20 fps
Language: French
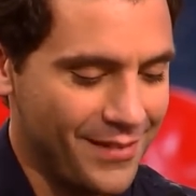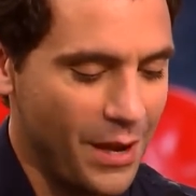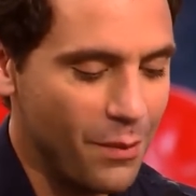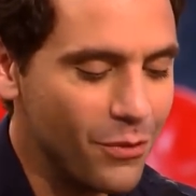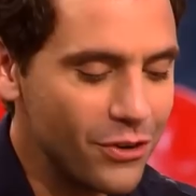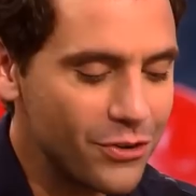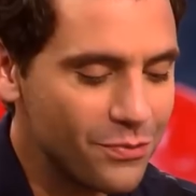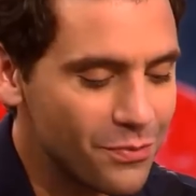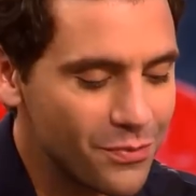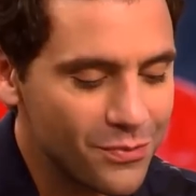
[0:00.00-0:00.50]

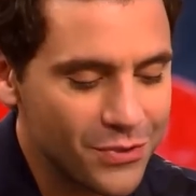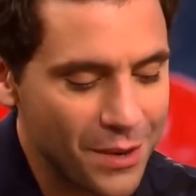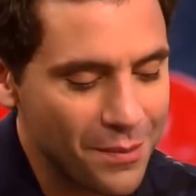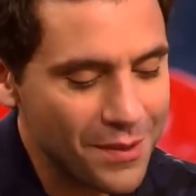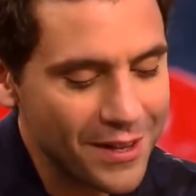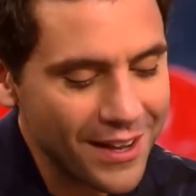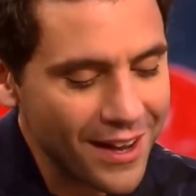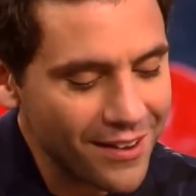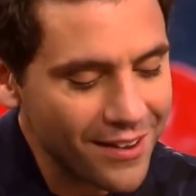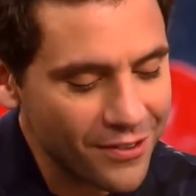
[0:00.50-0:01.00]
Moi, je, ça
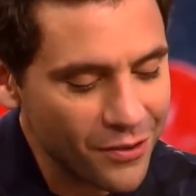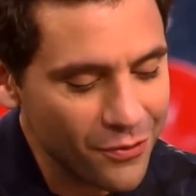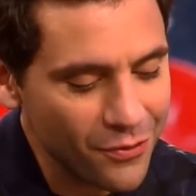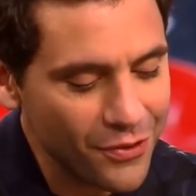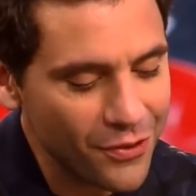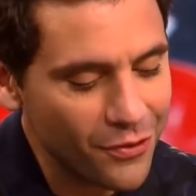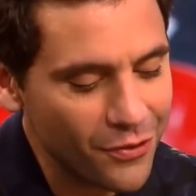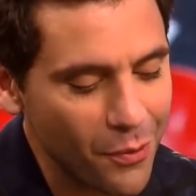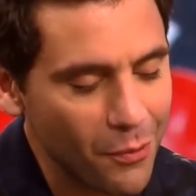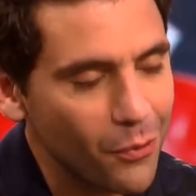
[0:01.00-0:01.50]
m'est égal si on
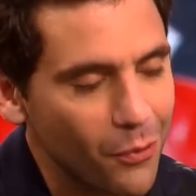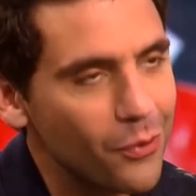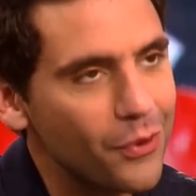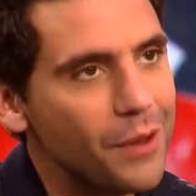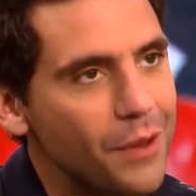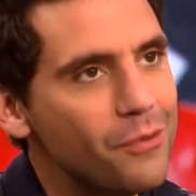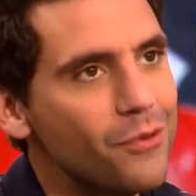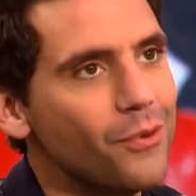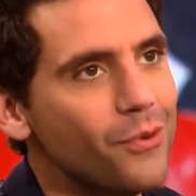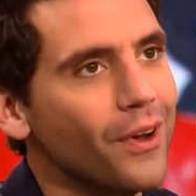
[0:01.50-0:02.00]
fait seulement le
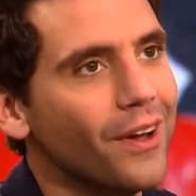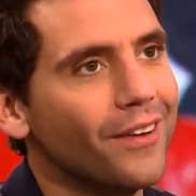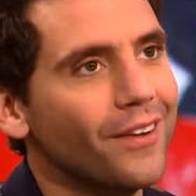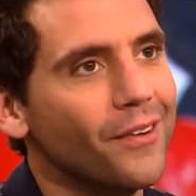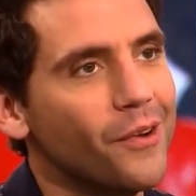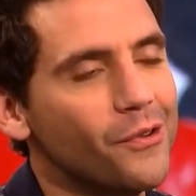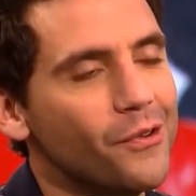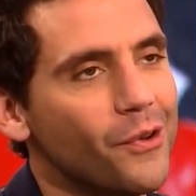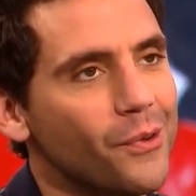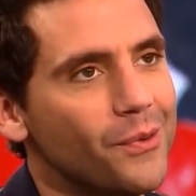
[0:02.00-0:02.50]
début hein,
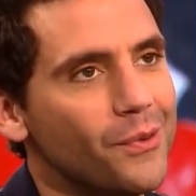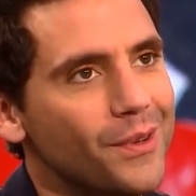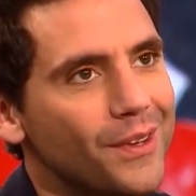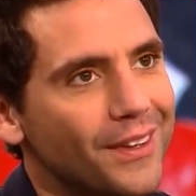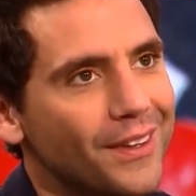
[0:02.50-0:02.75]
aujourd'hui.